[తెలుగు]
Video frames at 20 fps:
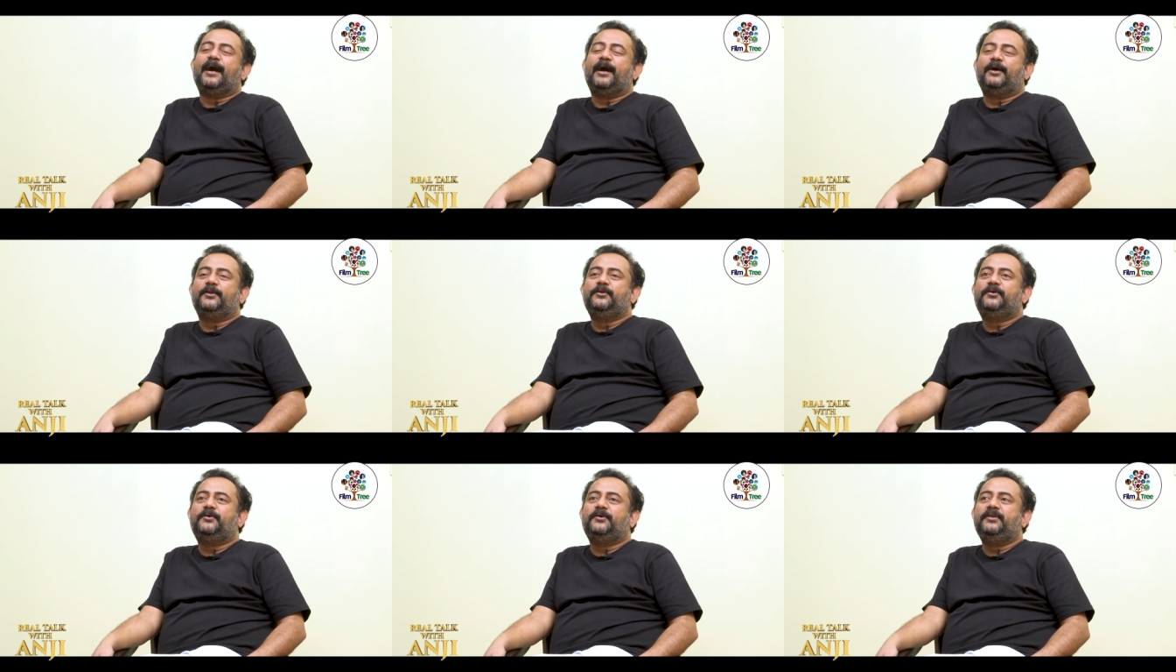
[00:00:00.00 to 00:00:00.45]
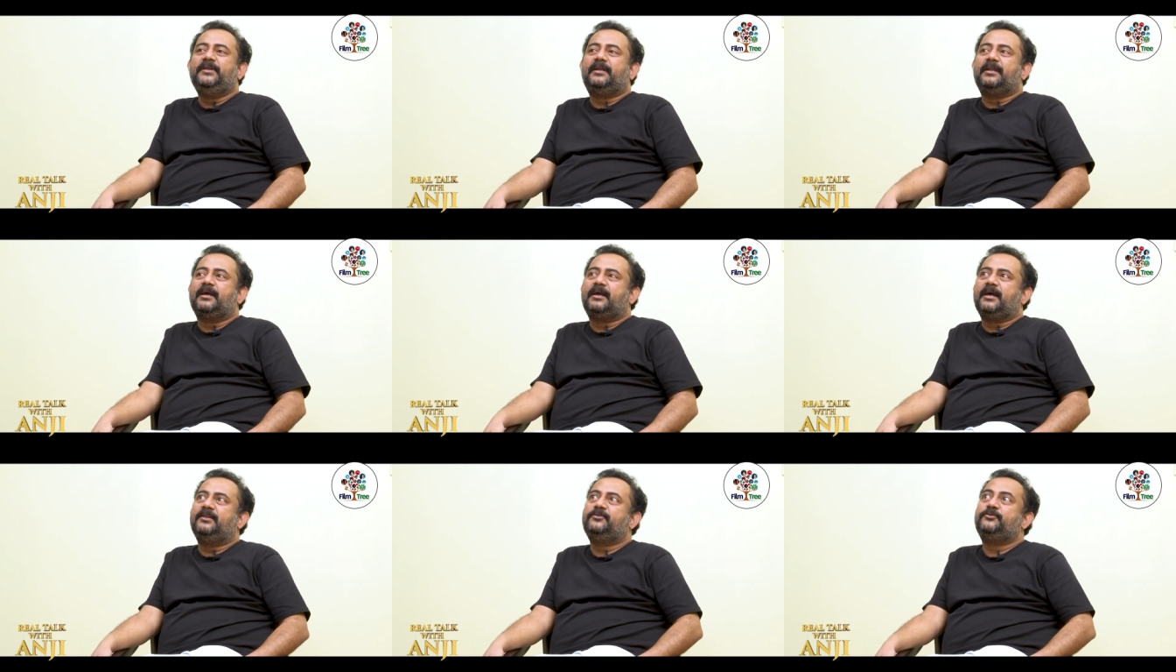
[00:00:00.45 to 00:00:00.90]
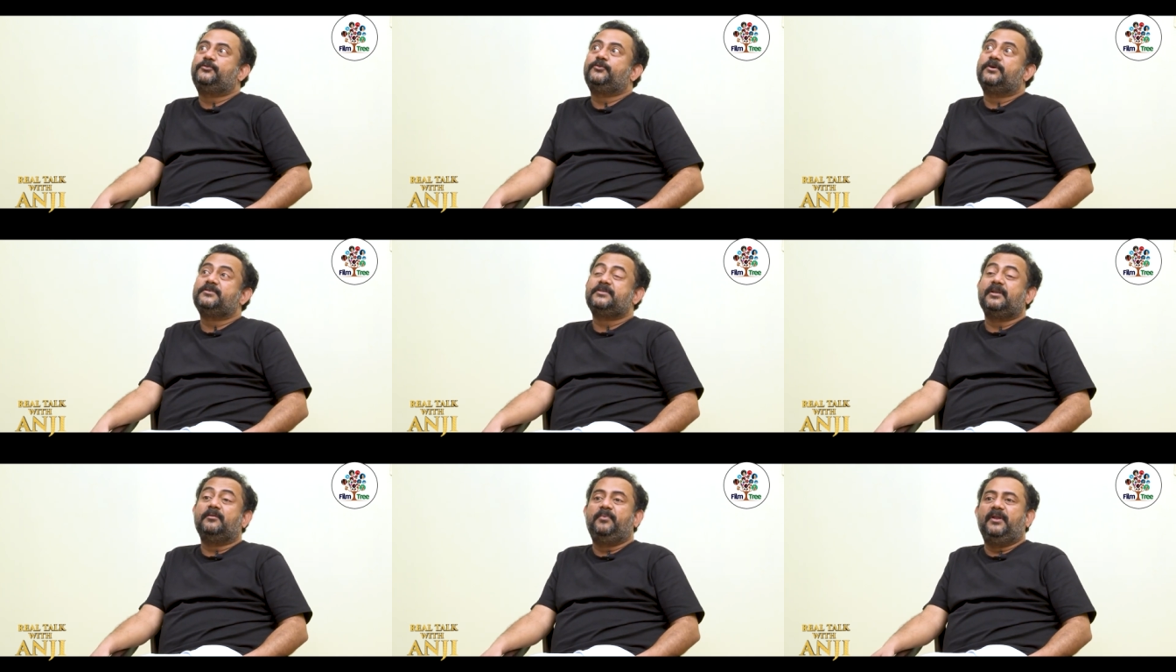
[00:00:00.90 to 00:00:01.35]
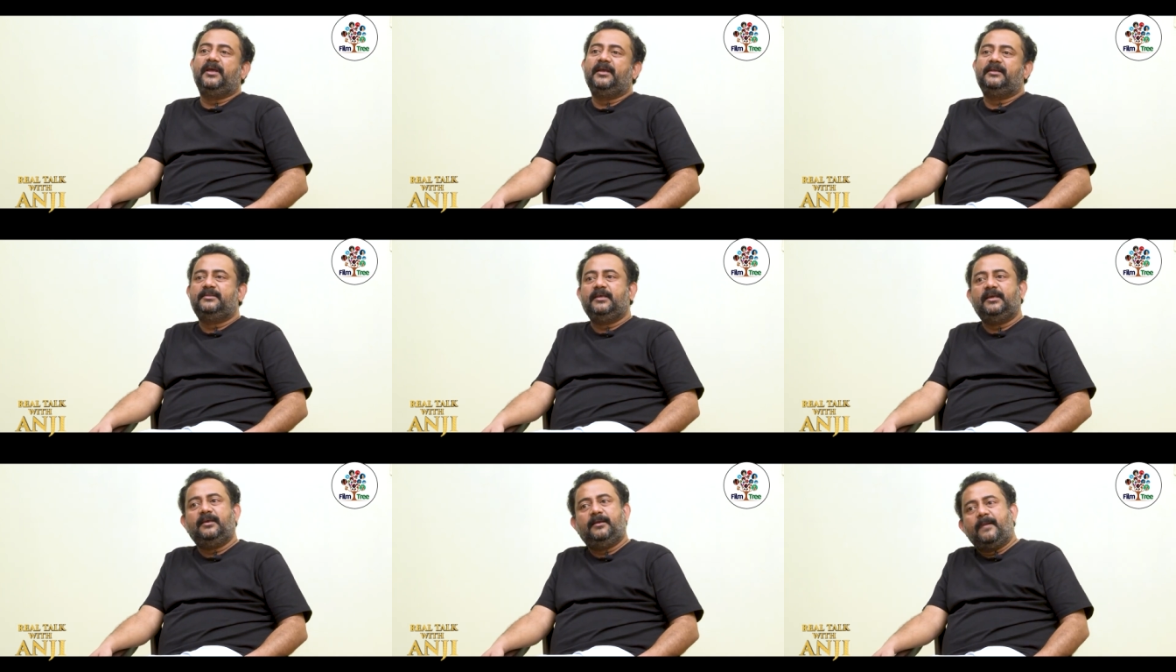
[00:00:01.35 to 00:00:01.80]
అనుకొని ఇట్లా కాదు సోషల్ ప్లే
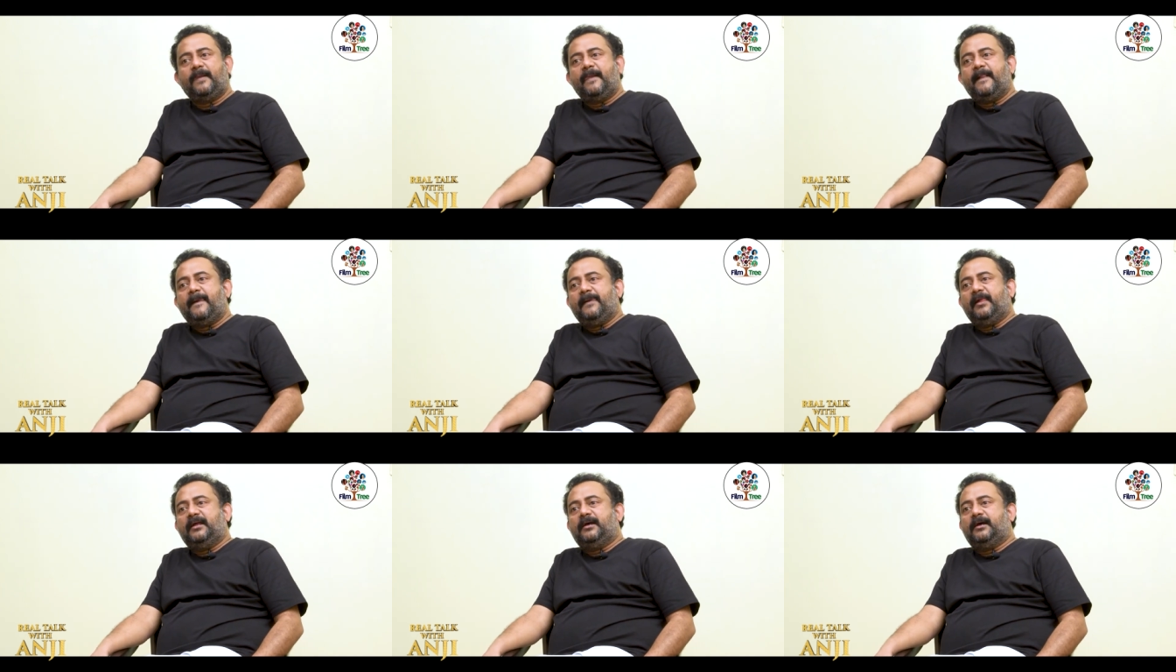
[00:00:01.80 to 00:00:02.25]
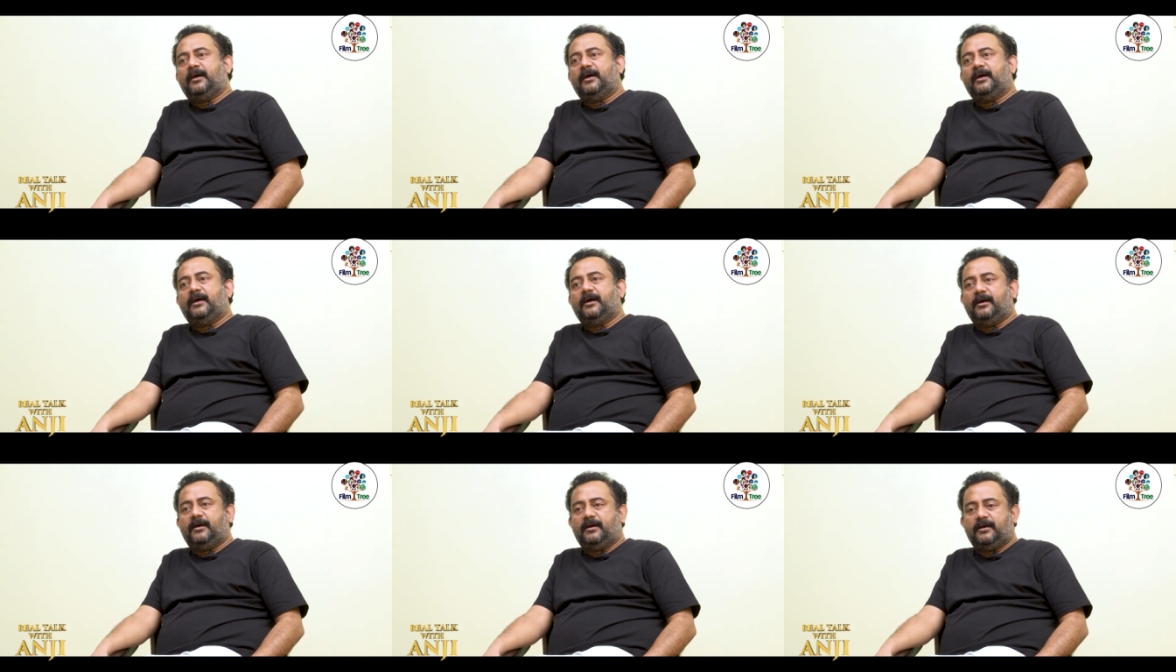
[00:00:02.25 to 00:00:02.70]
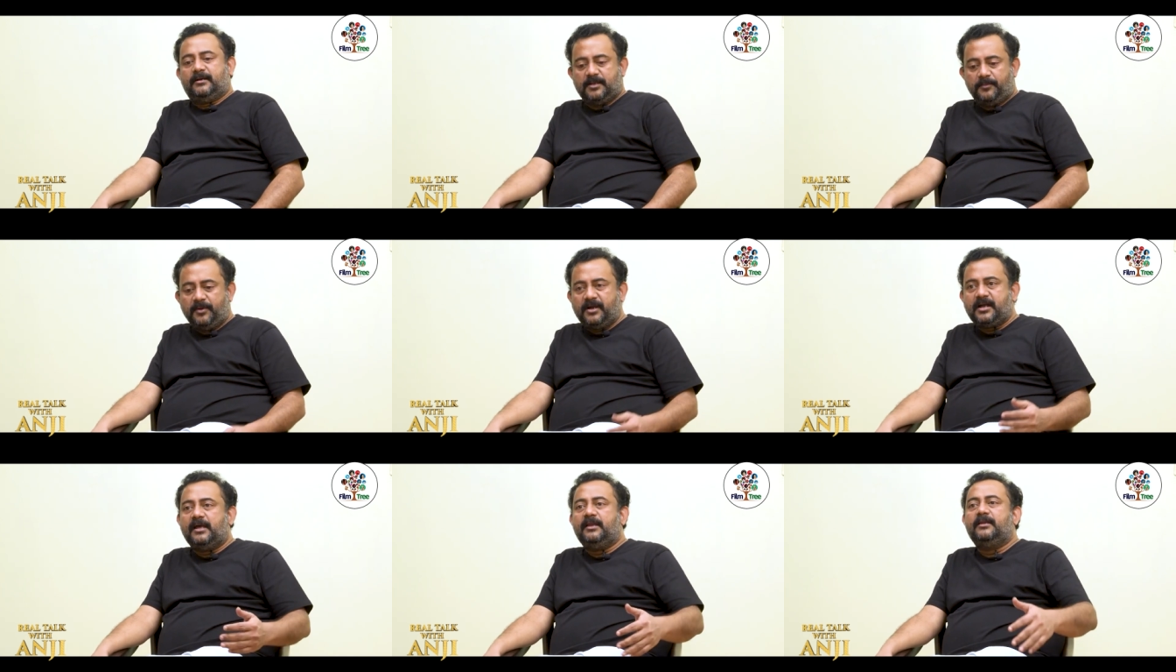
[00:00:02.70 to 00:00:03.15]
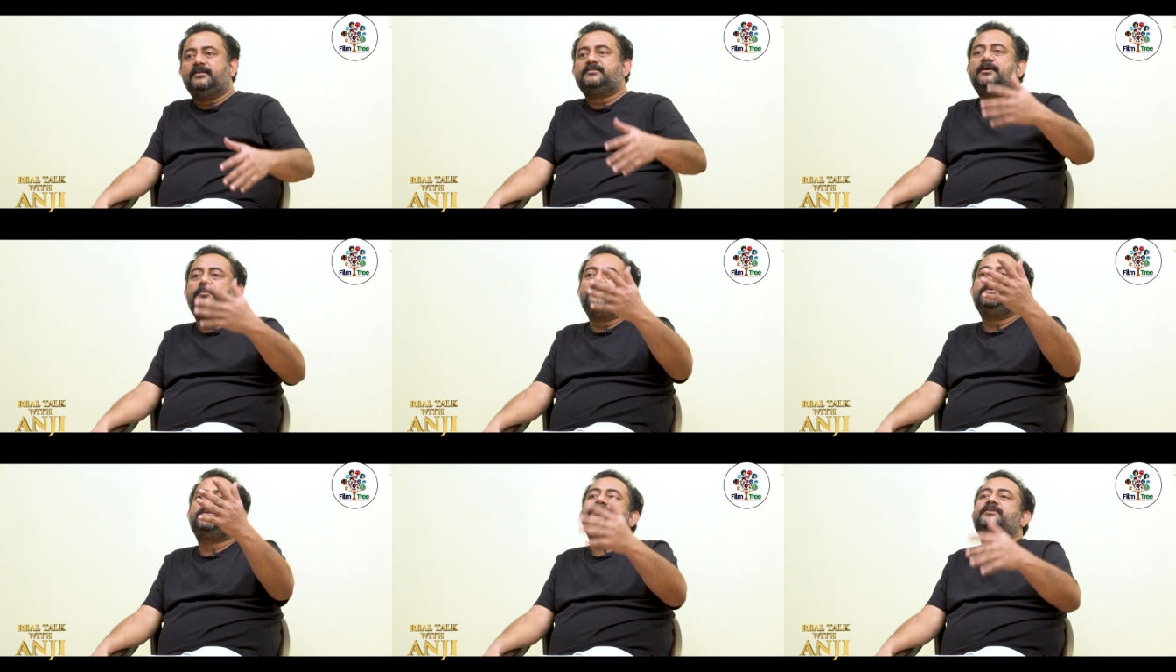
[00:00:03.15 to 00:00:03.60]
అయితే సమకాలీన
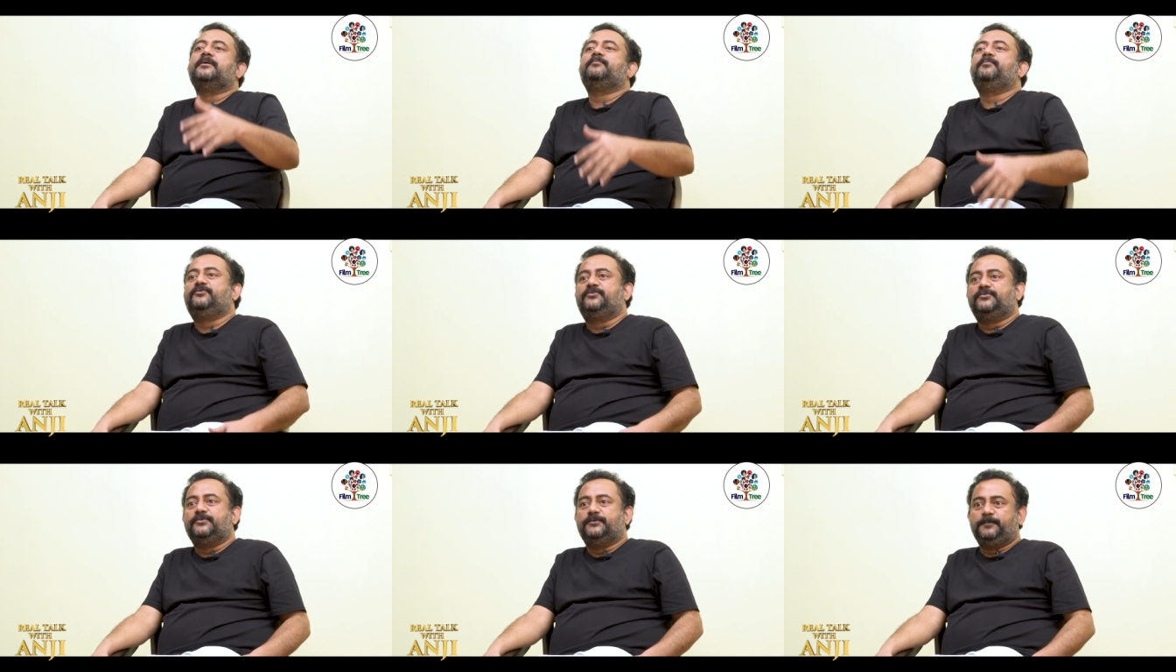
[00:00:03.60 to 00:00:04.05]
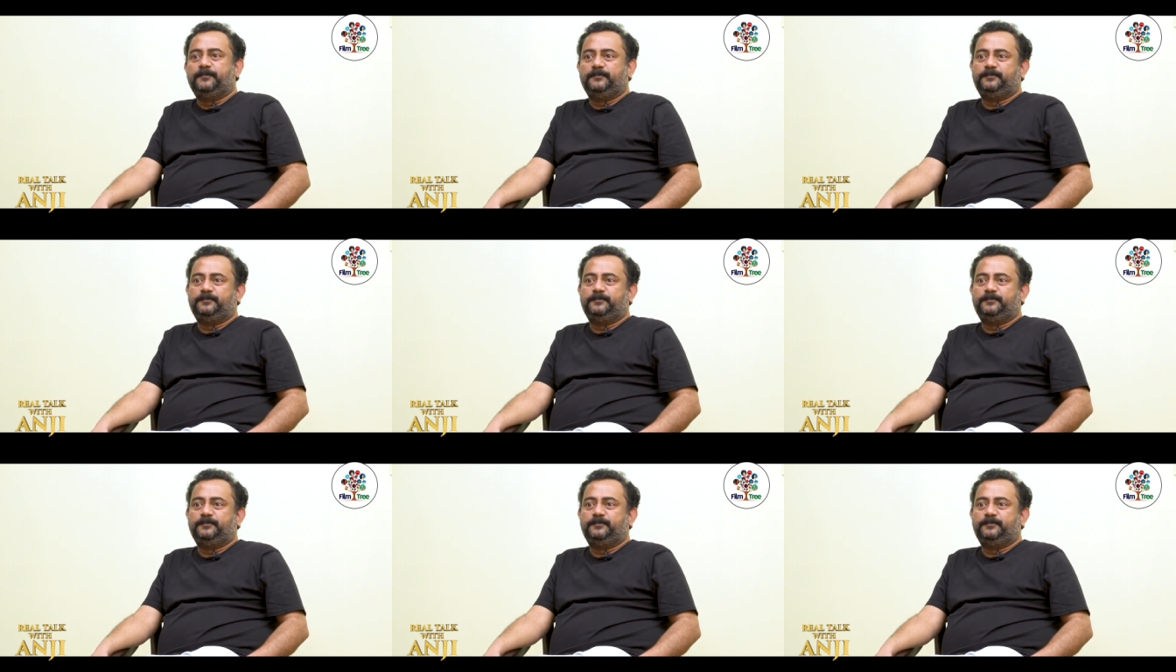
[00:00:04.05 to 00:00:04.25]
సమస్య చెప్పచ్చు